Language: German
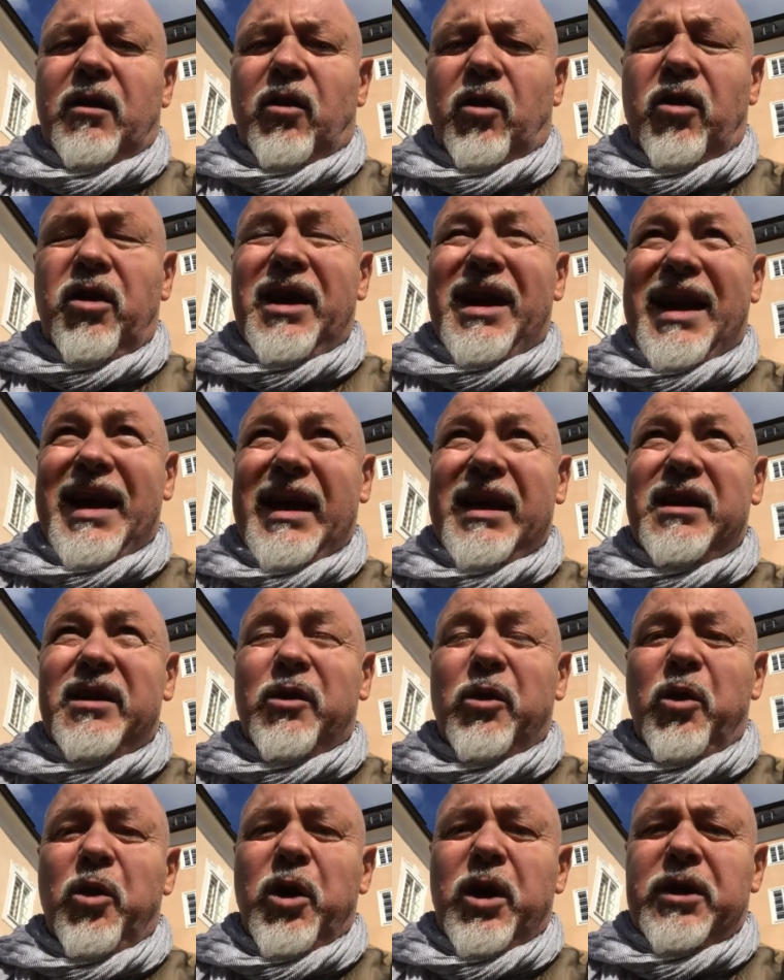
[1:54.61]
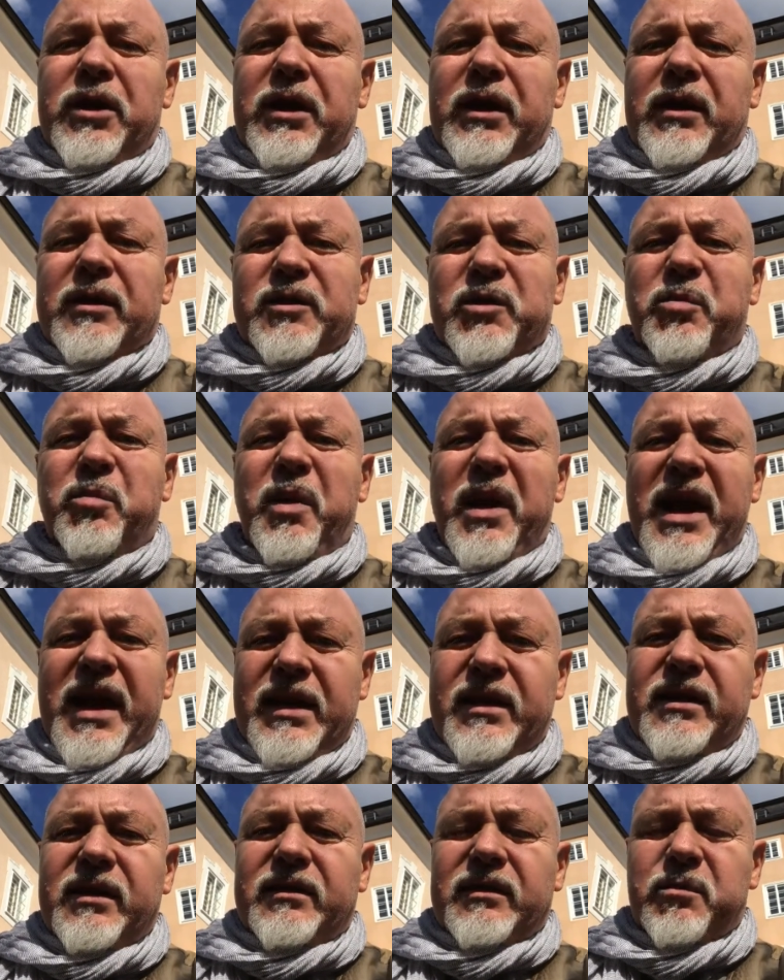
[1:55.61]
Online-Learning, also
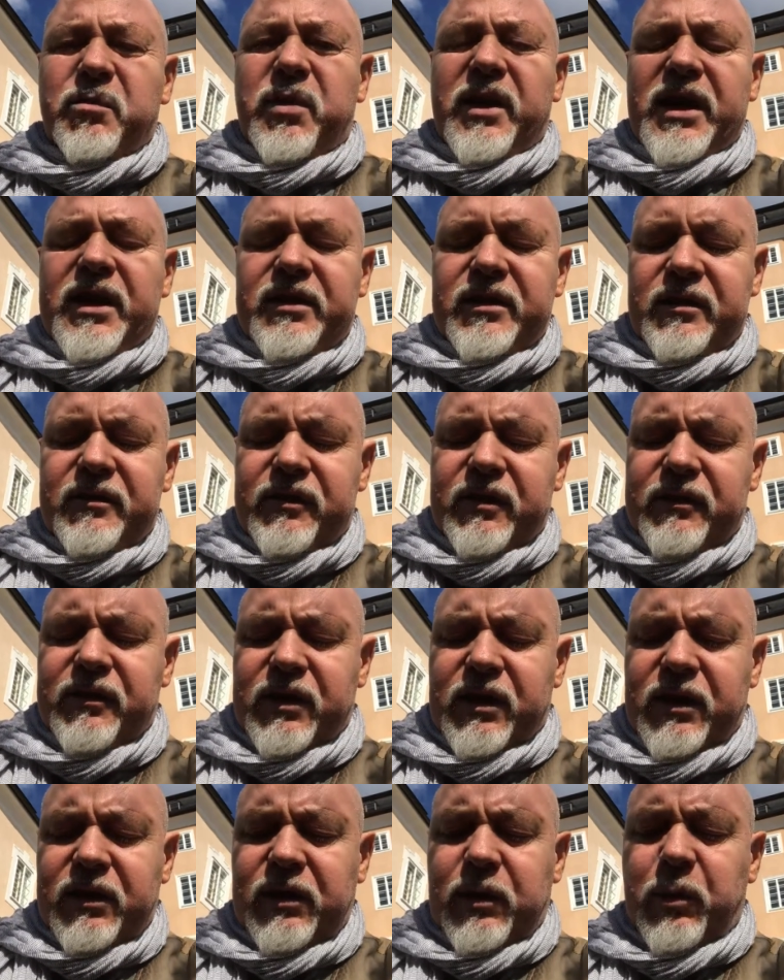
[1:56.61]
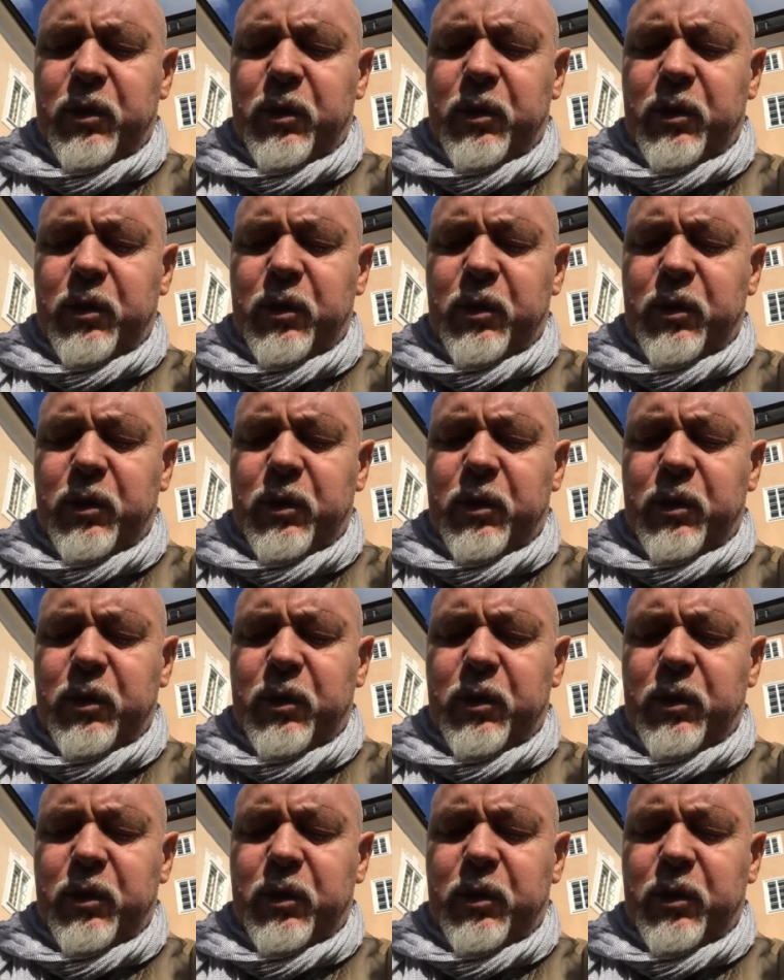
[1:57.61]
Blended, im Blended-Verfahren.